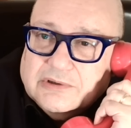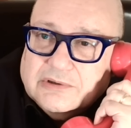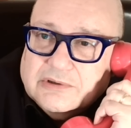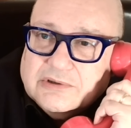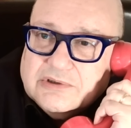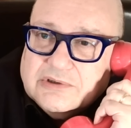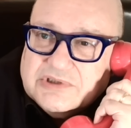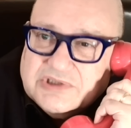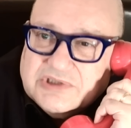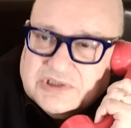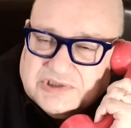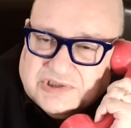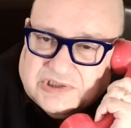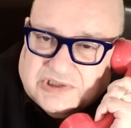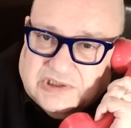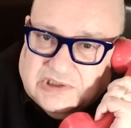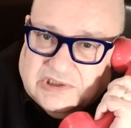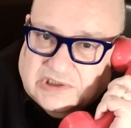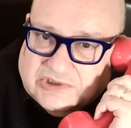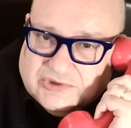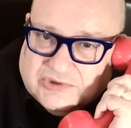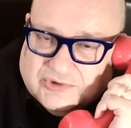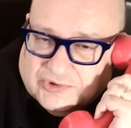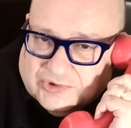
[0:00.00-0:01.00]
Sí,
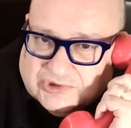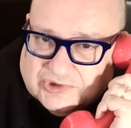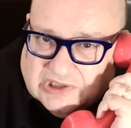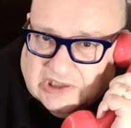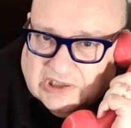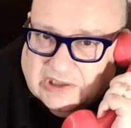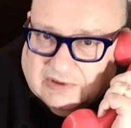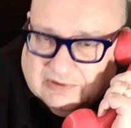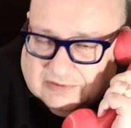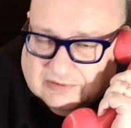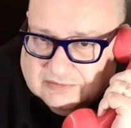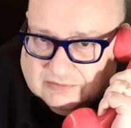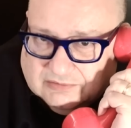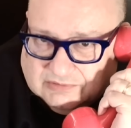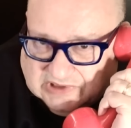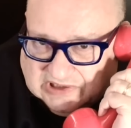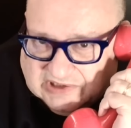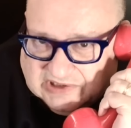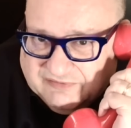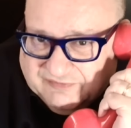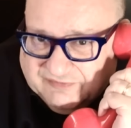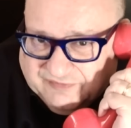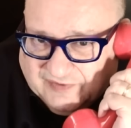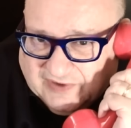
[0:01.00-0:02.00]
sí, estos ya
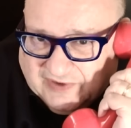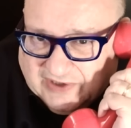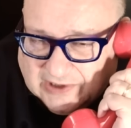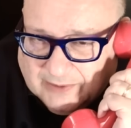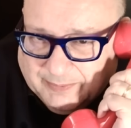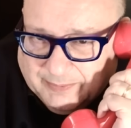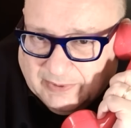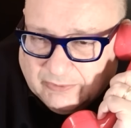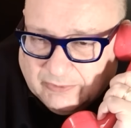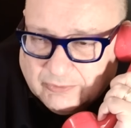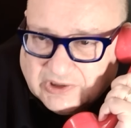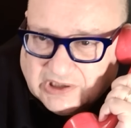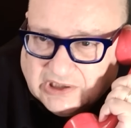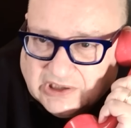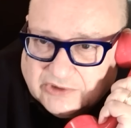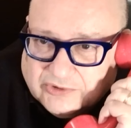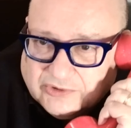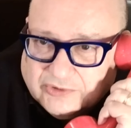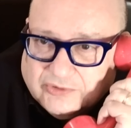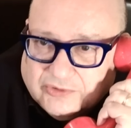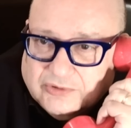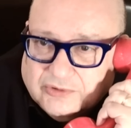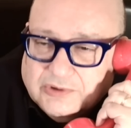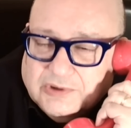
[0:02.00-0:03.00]
tienen faena para un
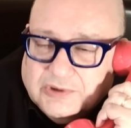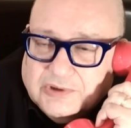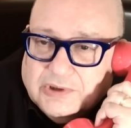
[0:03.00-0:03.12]
rato.